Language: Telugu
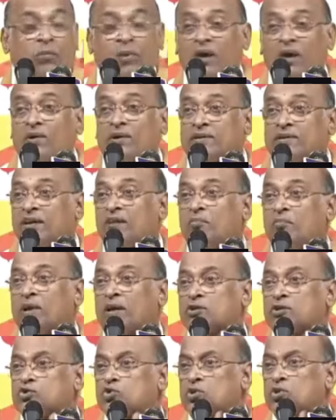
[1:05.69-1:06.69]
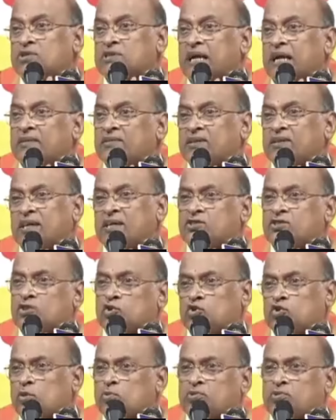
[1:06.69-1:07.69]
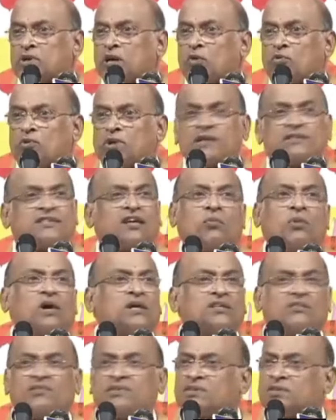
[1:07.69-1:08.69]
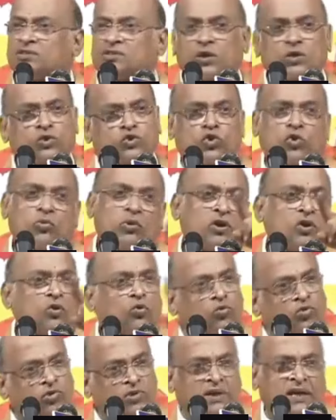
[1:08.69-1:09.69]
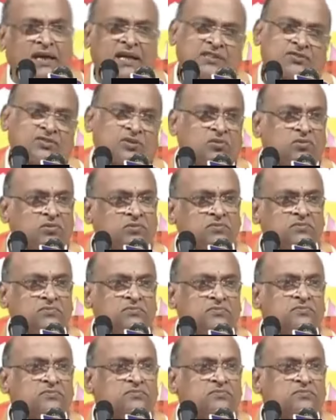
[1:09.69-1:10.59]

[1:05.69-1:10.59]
మనం అందరం మనస్సులో శాంతిగా సంతృప్తిగా ఉంటే సమాజం ఎంత సంక్షోభంలో ఉంటుందండి అసలు